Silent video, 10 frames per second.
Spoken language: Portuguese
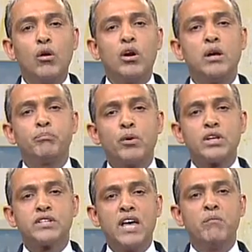Olha,
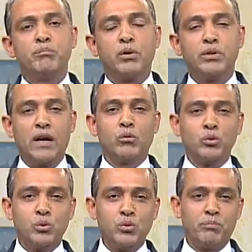por exemplo, na
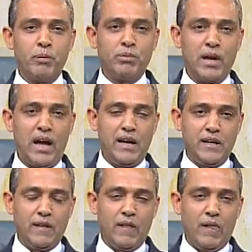cultura
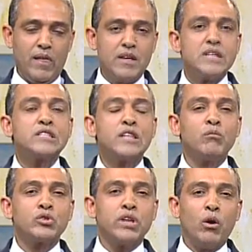popular.
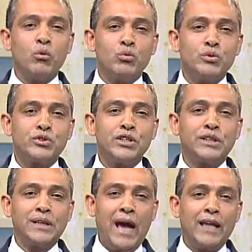Temos alguns
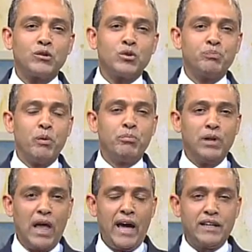ditados
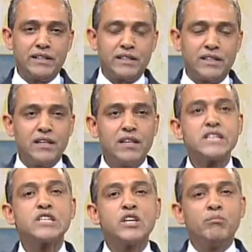populares
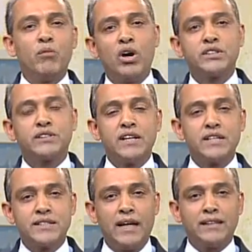que mostram
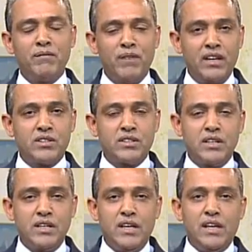
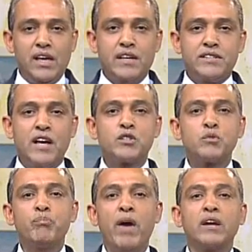exatamente esse
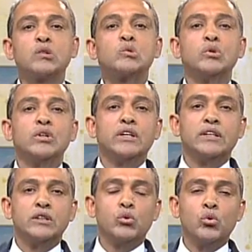aspecto
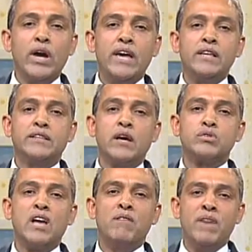do
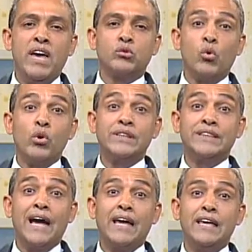endeusamento ou
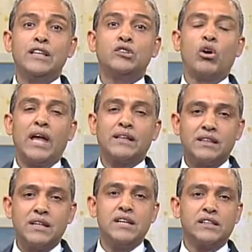da
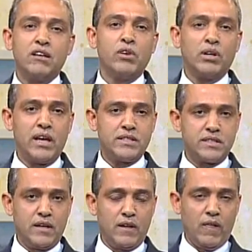idolatria da
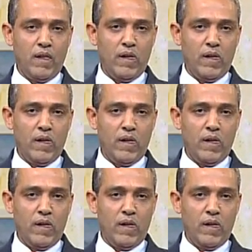violência.